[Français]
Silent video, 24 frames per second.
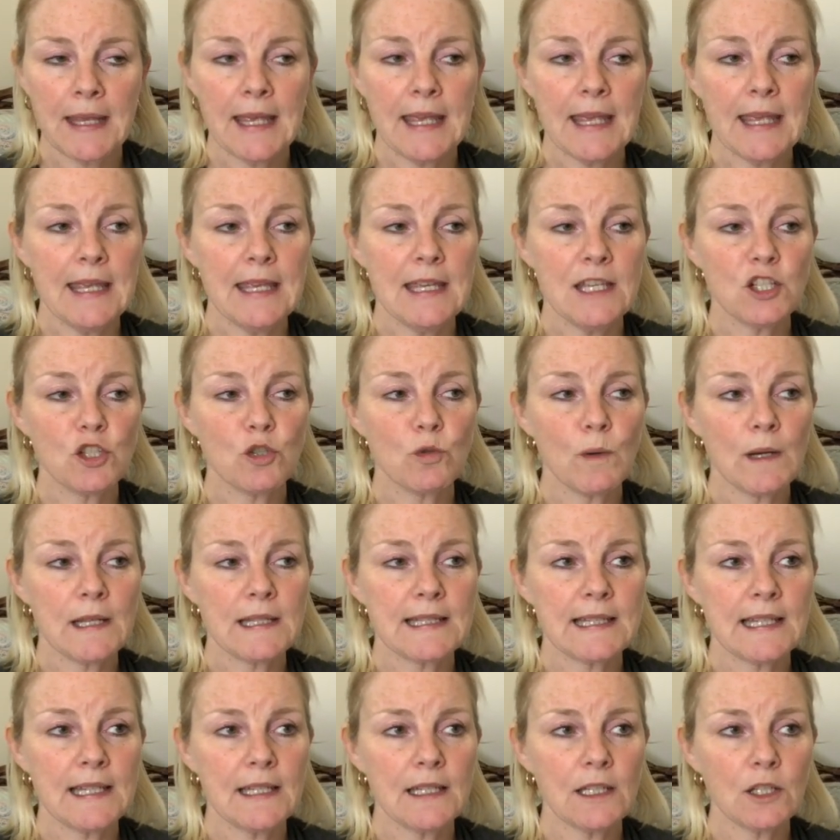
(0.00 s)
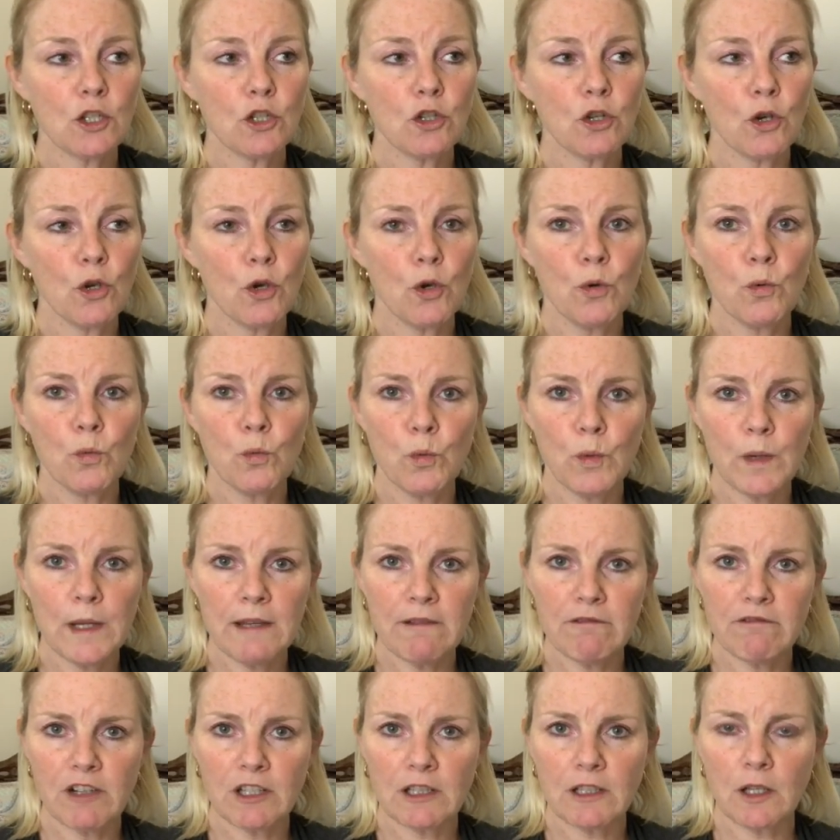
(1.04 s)
Et je dois dire que
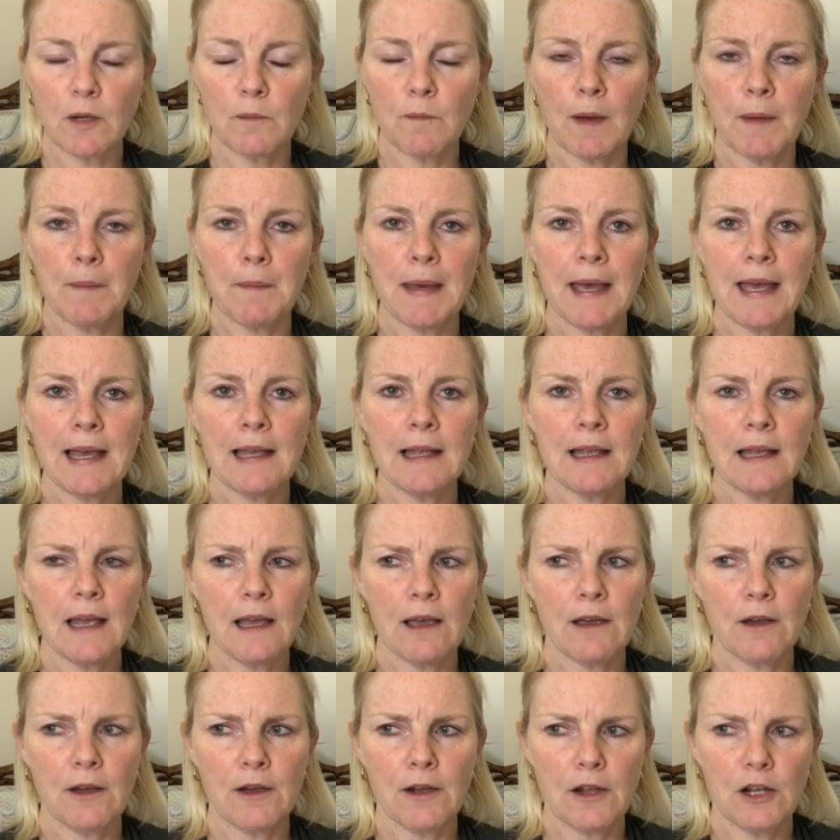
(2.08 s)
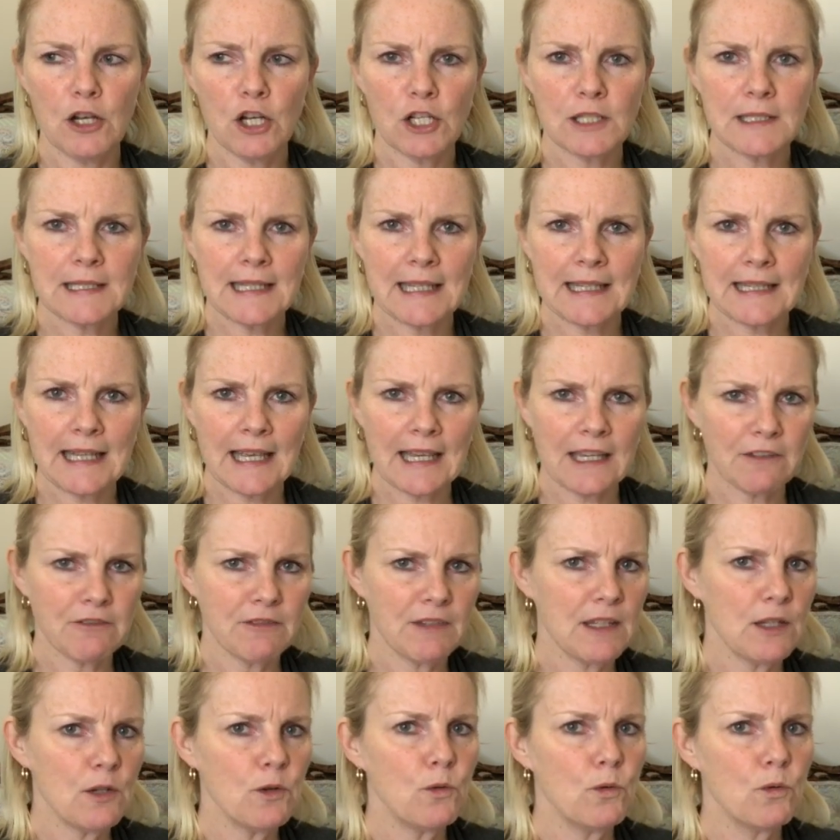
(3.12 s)
oui, votre maman, euh, lorsqu'elle est
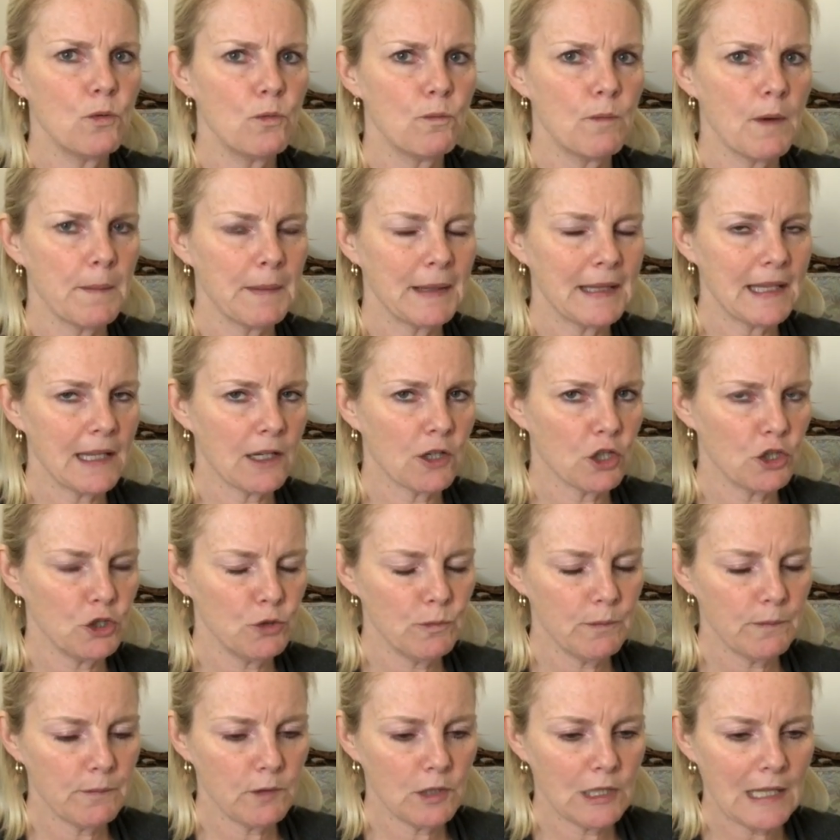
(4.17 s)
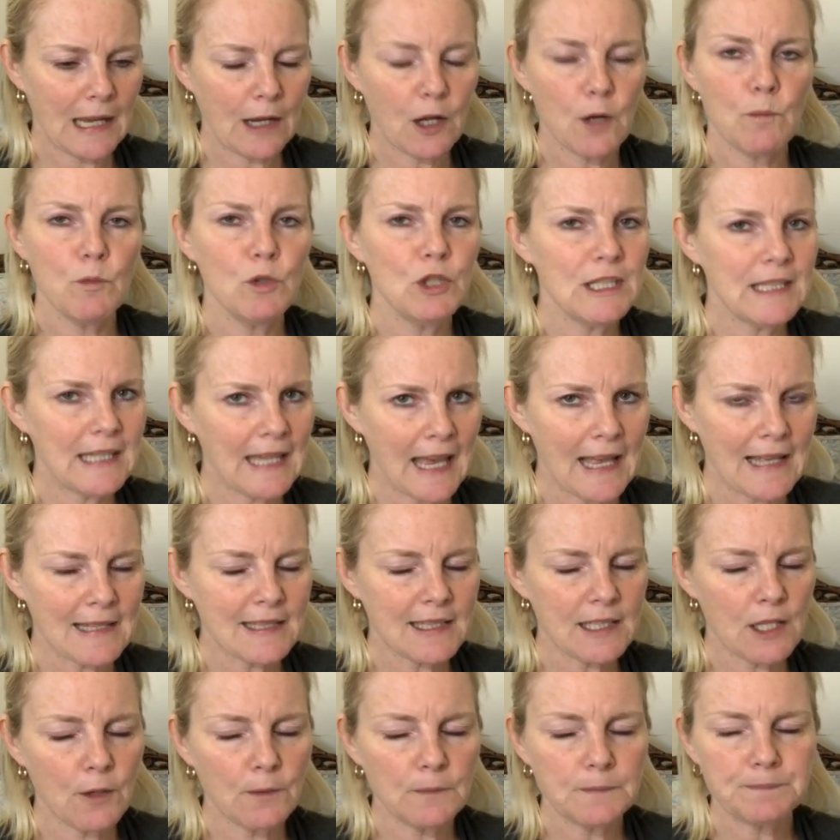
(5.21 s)
arrivée au moment de la,
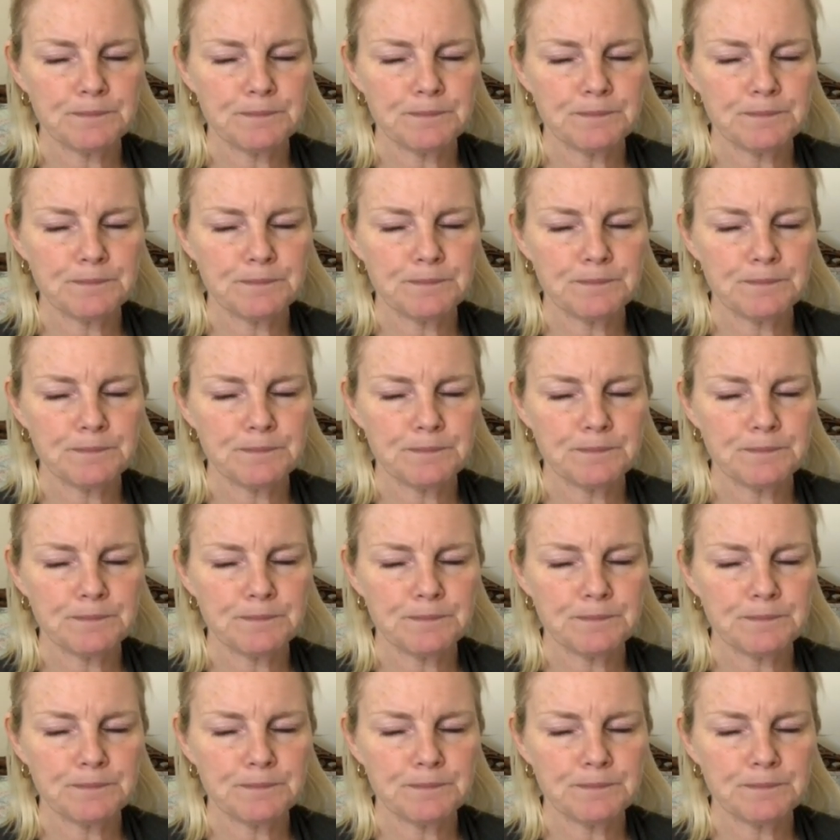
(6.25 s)
communication,